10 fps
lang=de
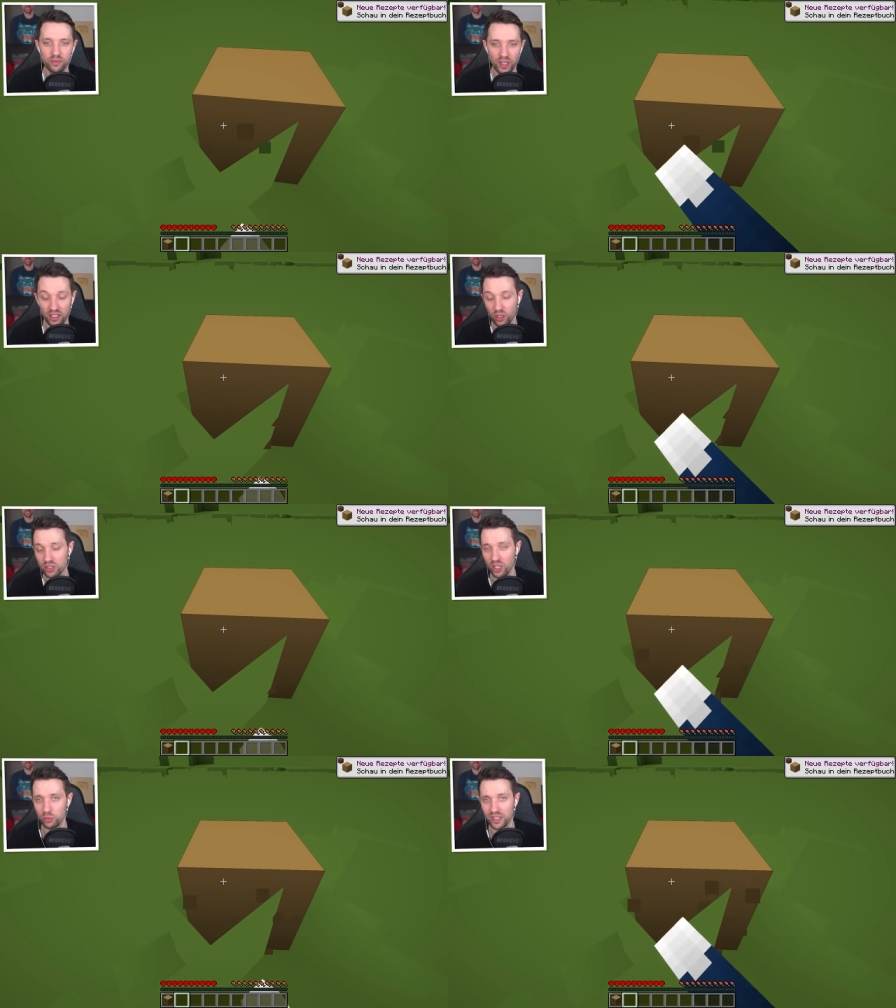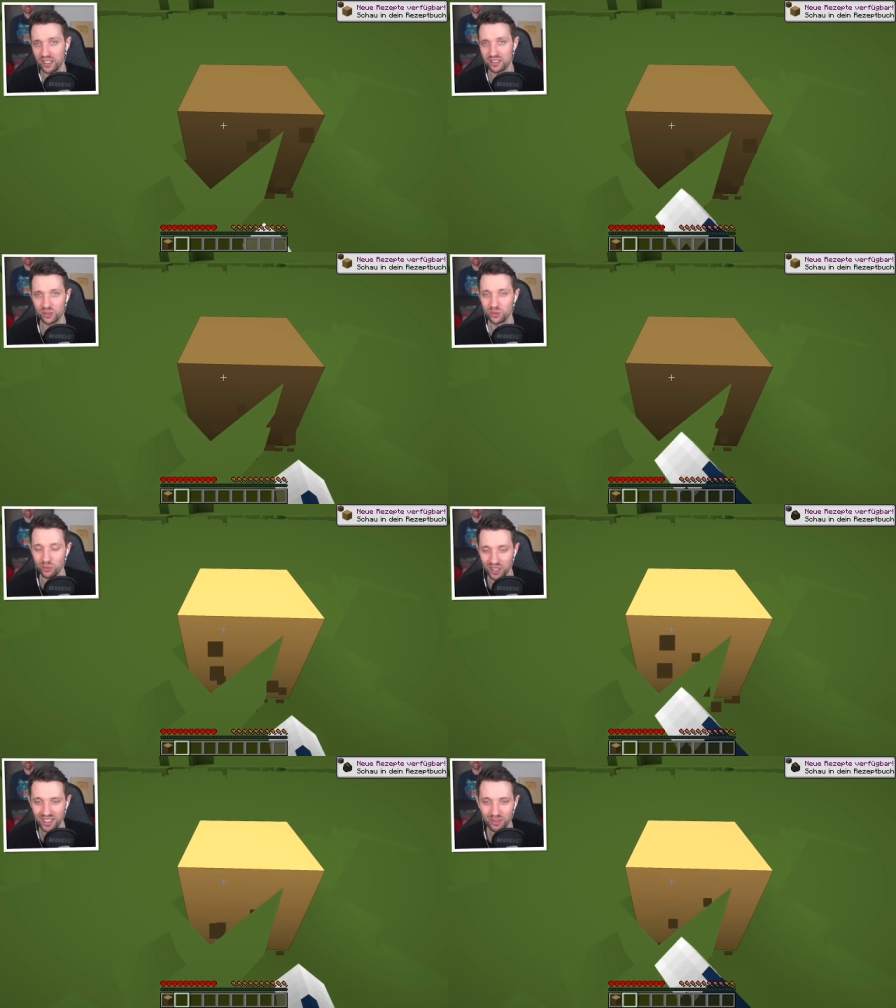äh, auch darum geht, so
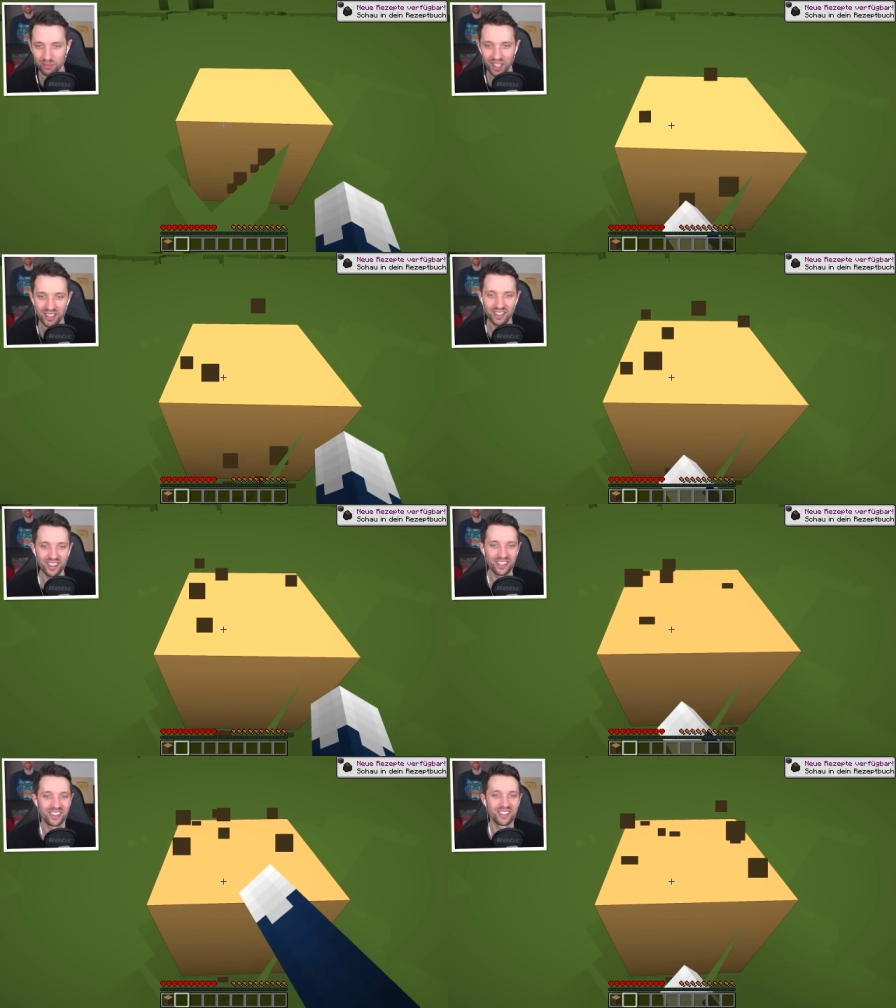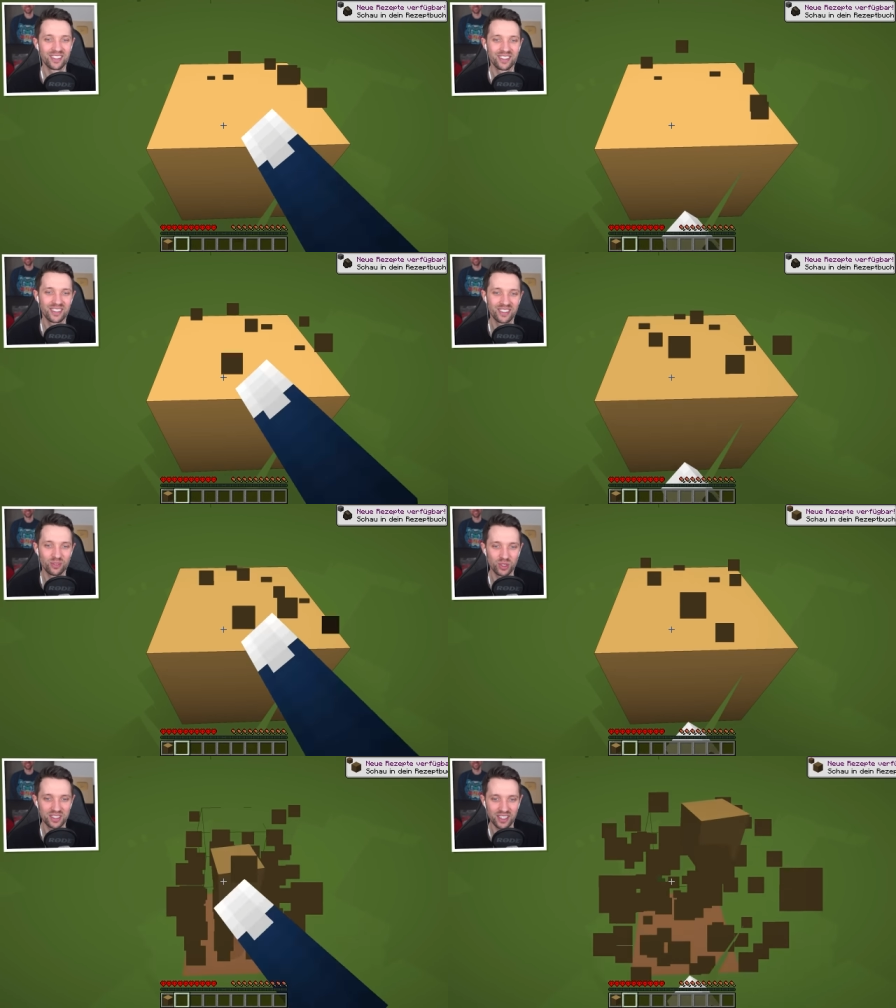überleben, äh, würde
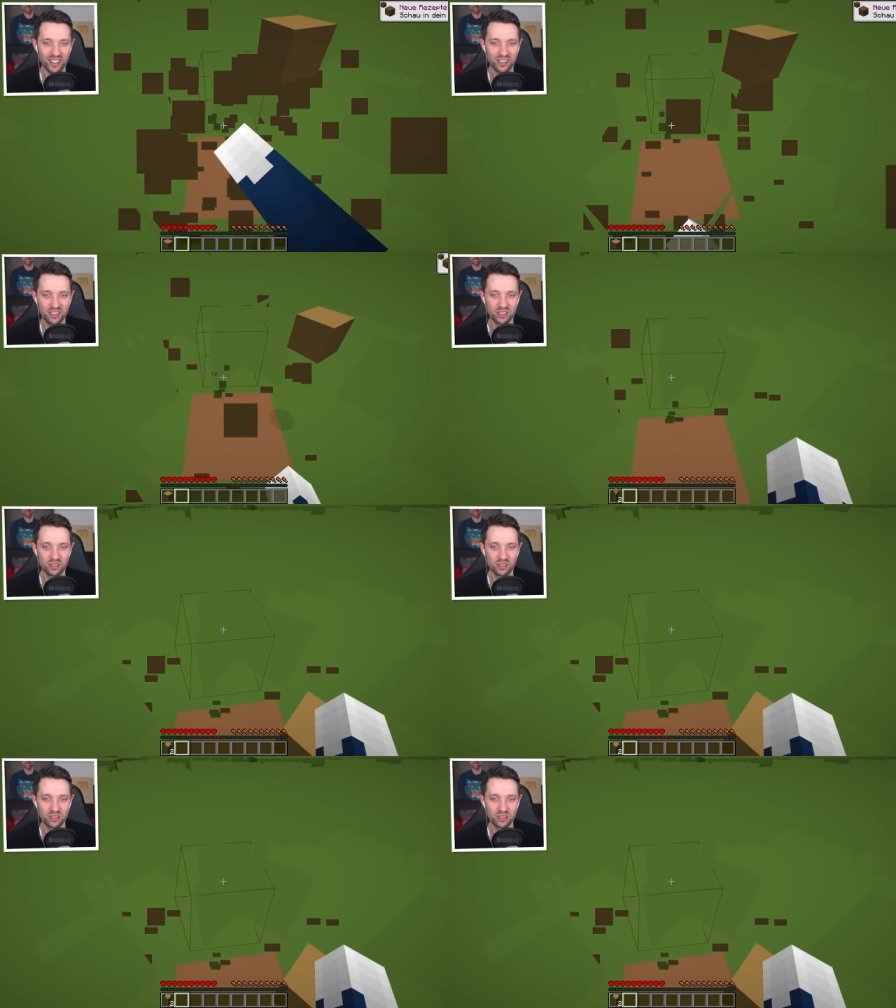ich sagen,